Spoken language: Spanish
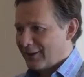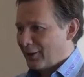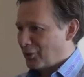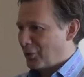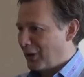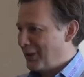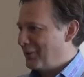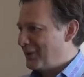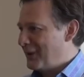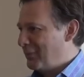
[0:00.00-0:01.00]
del otro
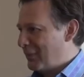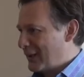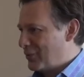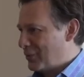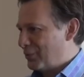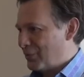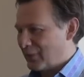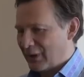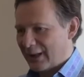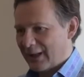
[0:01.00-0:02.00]
lado, en el paso,
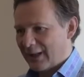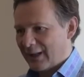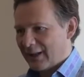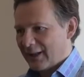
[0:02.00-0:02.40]
porque